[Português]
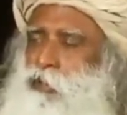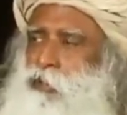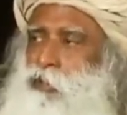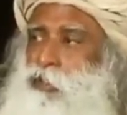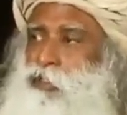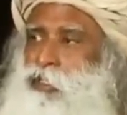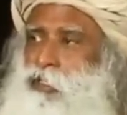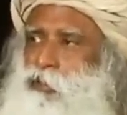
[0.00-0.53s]

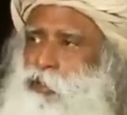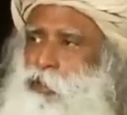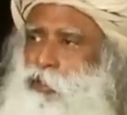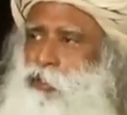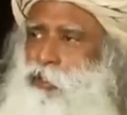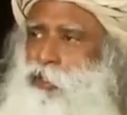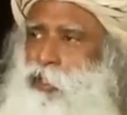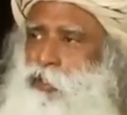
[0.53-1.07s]
A
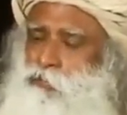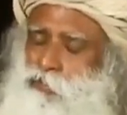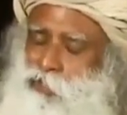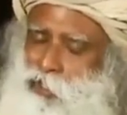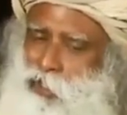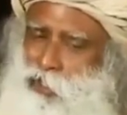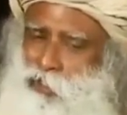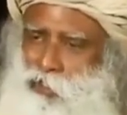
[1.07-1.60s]
tecnologia do
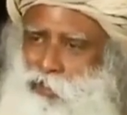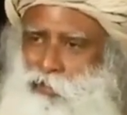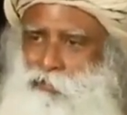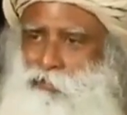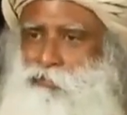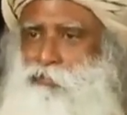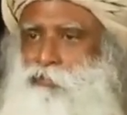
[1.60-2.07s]
criar.